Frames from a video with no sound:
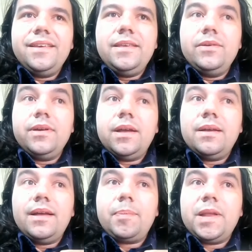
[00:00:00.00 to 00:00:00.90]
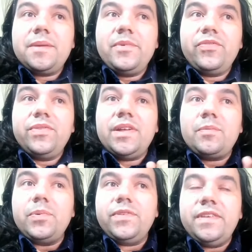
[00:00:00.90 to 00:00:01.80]
E a placa-mãe funcionava
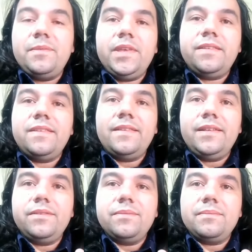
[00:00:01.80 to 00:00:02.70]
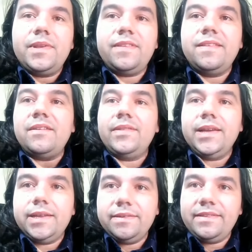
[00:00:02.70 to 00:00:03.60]
por seis meses. Ele não precisava da
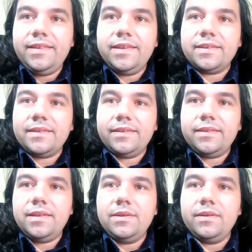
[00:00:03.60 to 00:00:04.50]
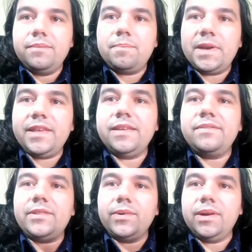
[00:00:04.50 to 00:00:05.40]
garantia. Ele, pra que, que ele
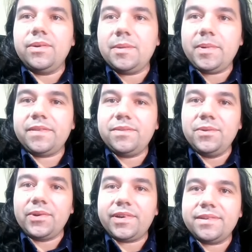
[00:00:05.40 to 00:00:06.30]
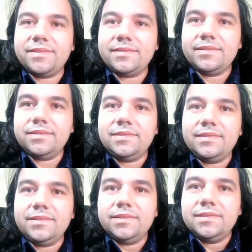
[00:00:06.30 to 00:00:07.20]
vai trocar um capacitor?
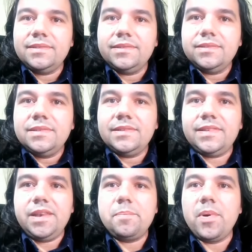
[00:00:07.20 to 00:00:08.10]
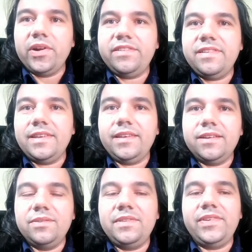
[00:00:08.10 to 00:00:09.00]
Se ele pode.
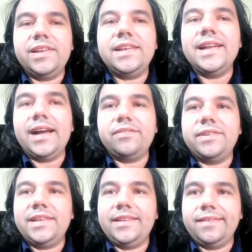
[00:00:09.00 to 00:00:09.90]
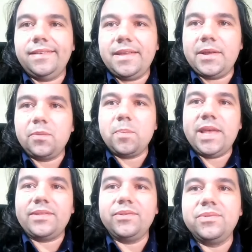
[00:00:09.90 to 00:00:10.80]
Inclusive ele alegava né, que esse era um
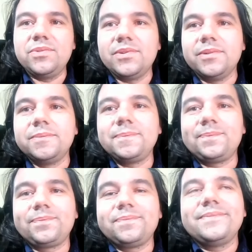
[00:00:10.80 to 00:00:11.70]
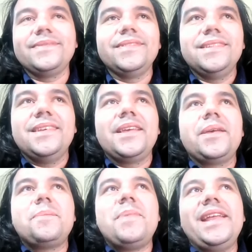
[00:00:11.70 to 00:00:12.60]
método
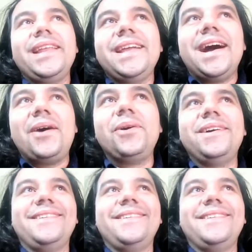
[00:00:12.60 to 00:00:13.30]
bem legal